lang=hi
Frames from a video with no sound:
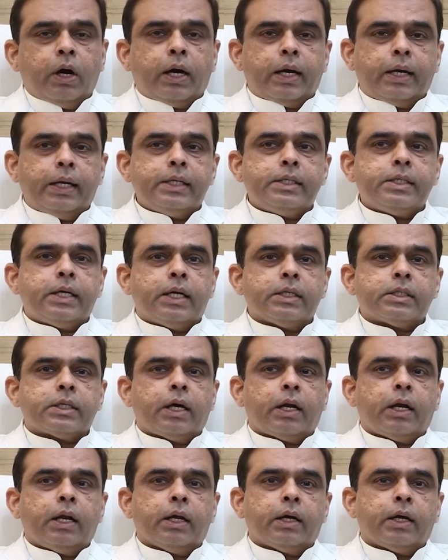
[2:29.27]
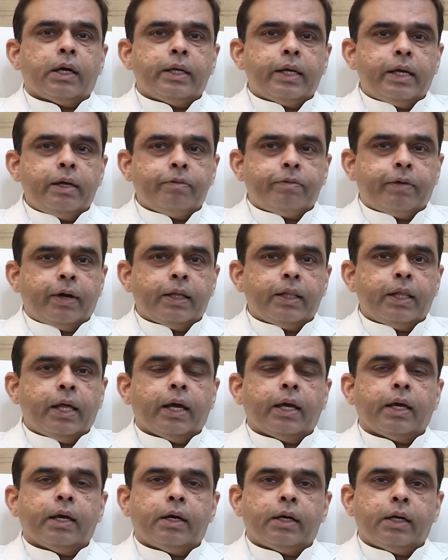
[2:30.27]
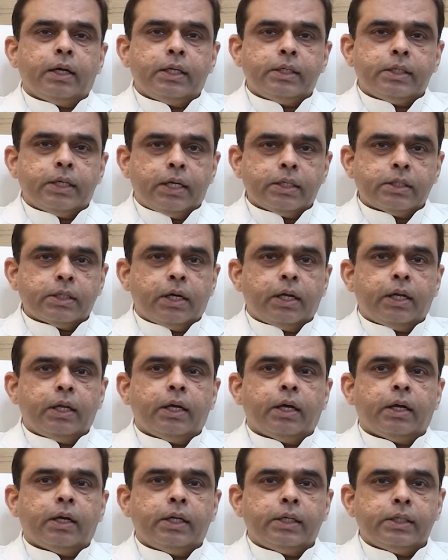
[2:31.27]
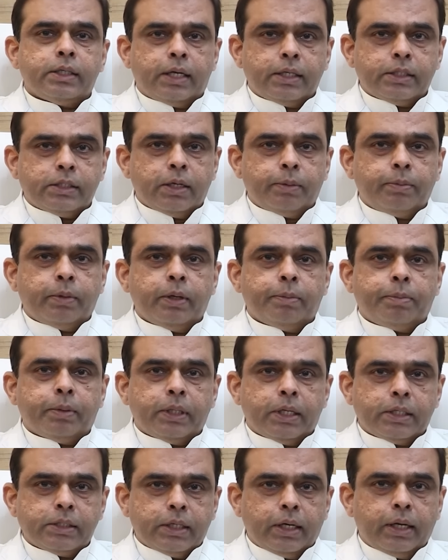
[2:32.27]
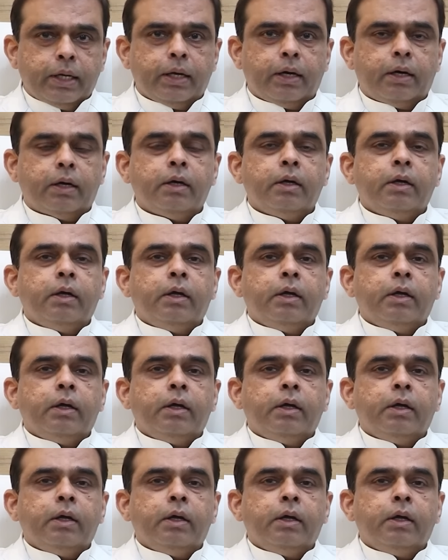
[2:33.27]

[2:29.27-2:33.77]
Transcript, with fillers: अर्ली जांच करने का यही फ़ायदा है कि अर्ली जांच करी अर्ली जांच से हमें ये पता चल गया